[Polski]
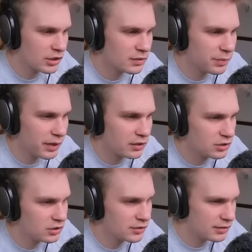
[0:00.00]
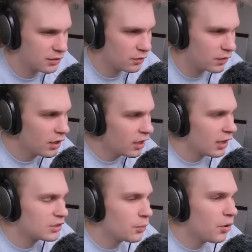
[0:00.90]
jest praktycznie zerowa.
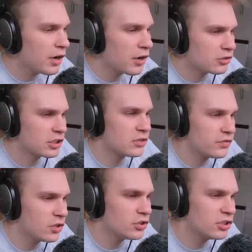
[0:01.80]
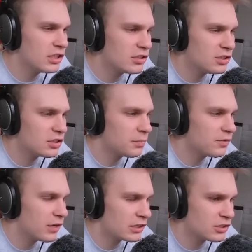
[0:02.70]
A czy mogę chociaż wziąć TNT, żeby
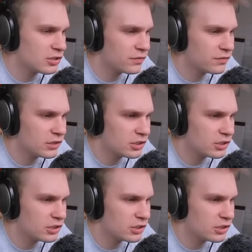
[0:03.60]
w razie co w Dobra,